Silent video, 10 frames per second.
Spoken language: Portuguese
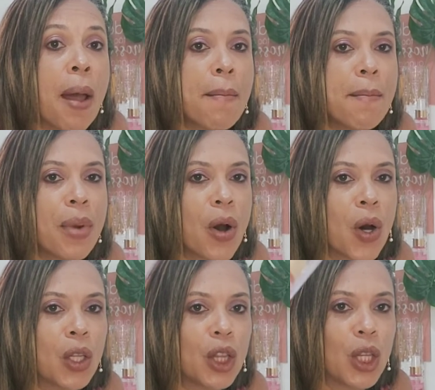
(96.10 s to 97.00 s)

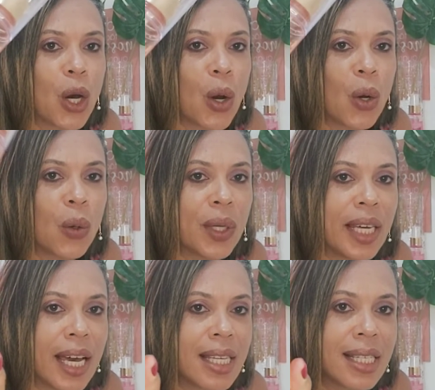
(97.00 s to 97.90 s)

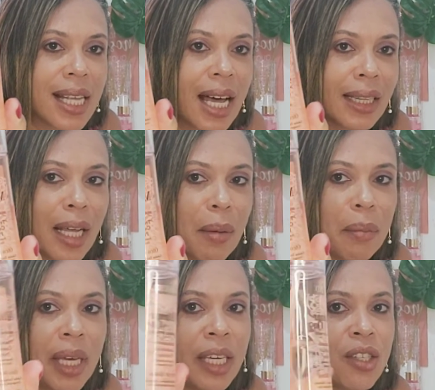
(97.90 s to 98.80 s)
Monoi,
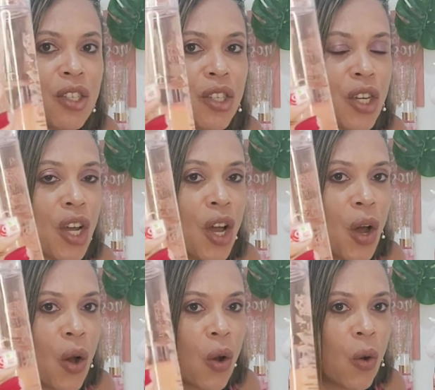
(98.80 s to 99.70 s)
exatamente.
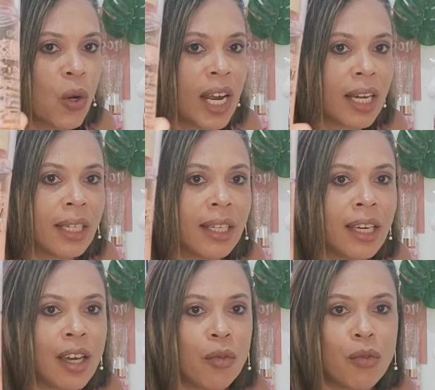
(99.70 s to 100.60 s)
Olha
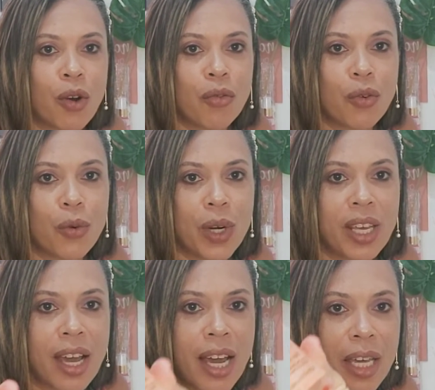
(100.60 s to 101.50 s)
que
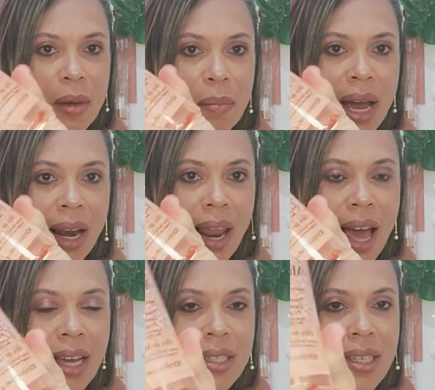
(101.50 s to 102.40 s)
fofurinha a
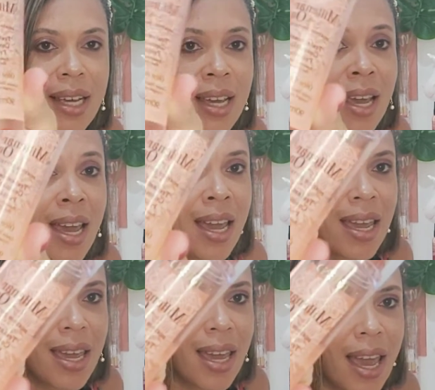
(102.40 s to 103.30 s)
embalagem
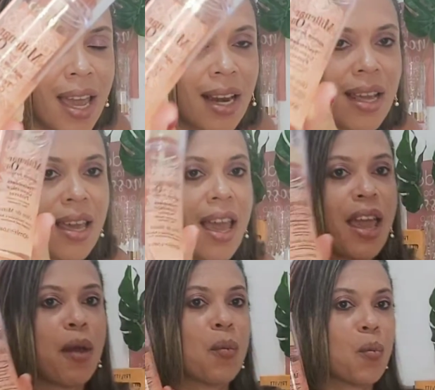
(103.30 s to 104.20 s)
e ele
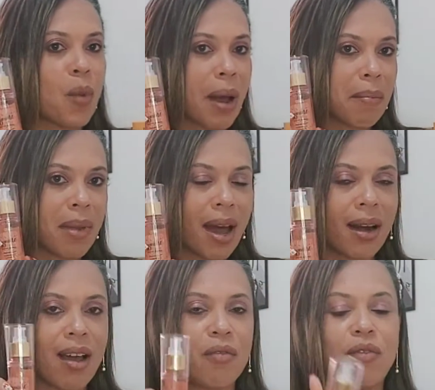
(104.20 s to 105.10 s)
é uma
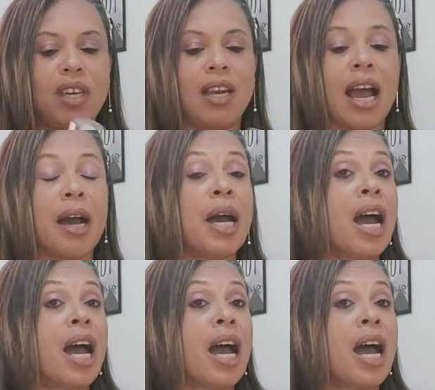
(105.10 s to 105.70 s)
maravilha.